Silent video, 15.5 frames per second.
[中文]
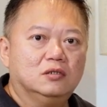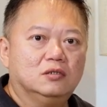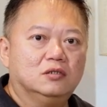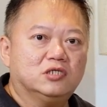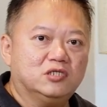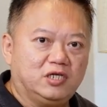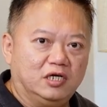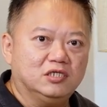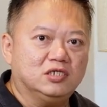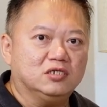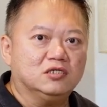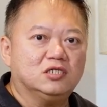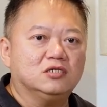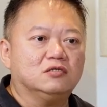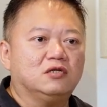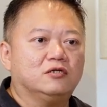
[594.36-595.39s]
是天行
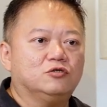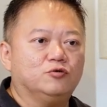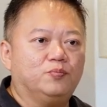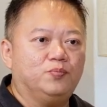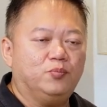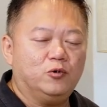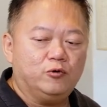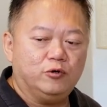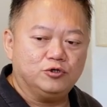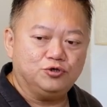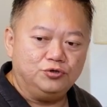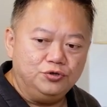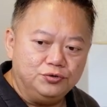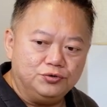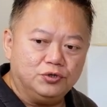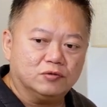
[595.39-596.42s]
星，那就会去
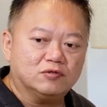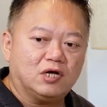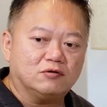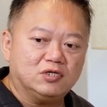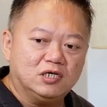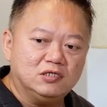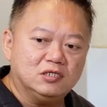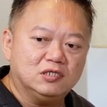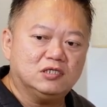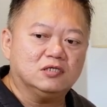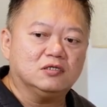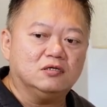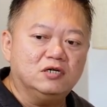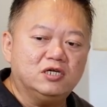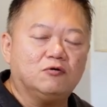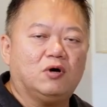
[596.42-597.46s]
运用到天行星
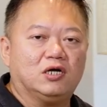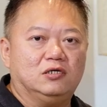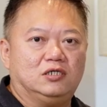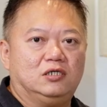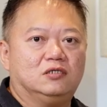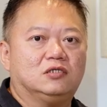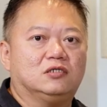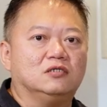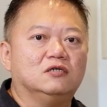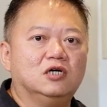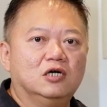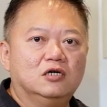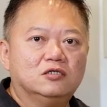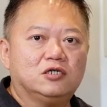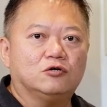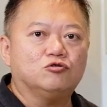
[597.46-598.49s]
的另外一个解释，
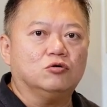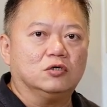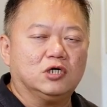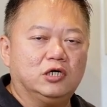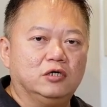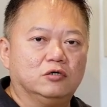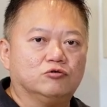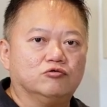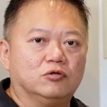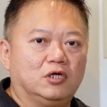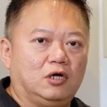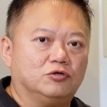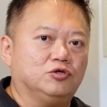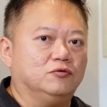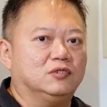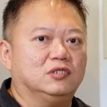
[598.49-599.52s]
叫做刻苦的
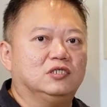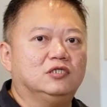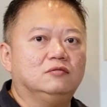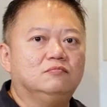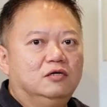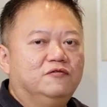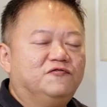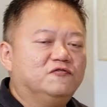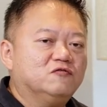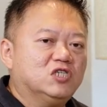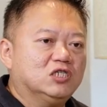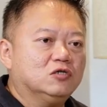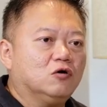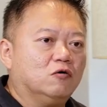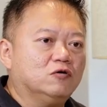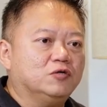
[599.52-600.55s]
要求自己。夫
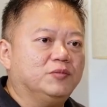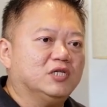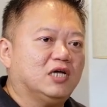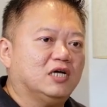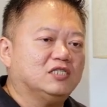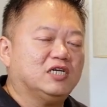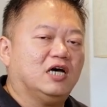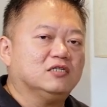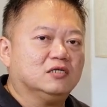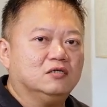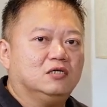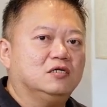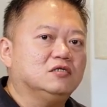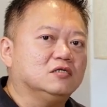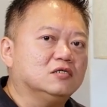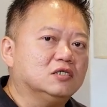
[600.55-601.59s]
妻宫里面他加这个
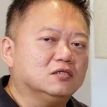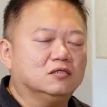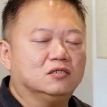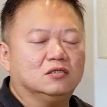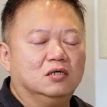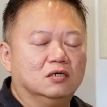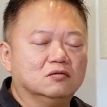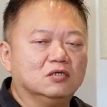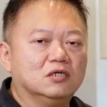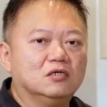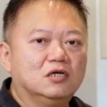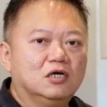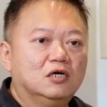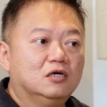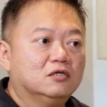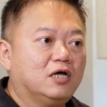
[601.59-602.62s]
天行星之后呢，
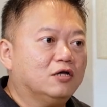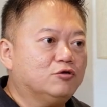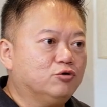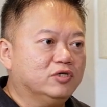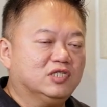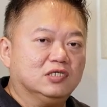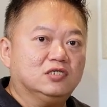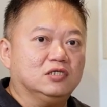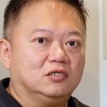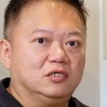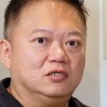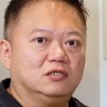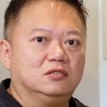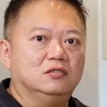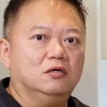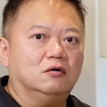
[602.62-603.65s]
他对自己其
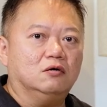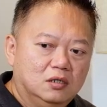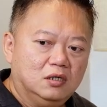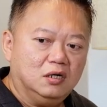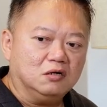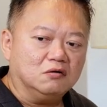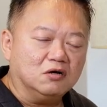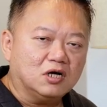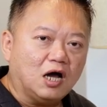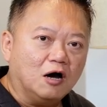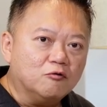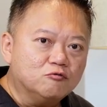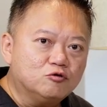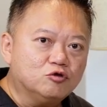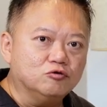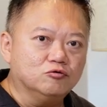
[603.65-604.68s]
实有很
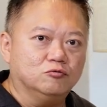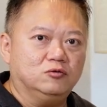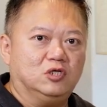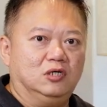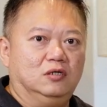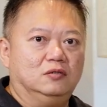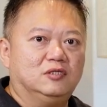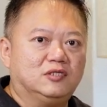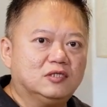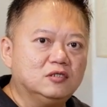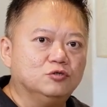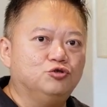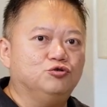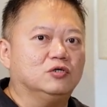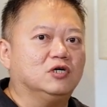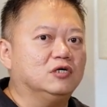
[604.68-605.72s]
高度的
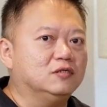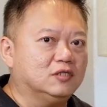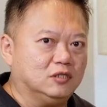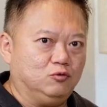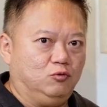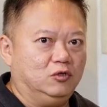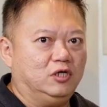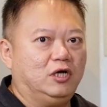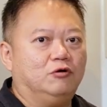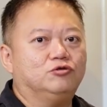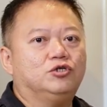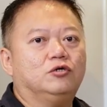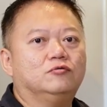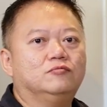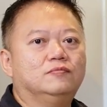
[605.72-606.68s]
自律跟自我的要求，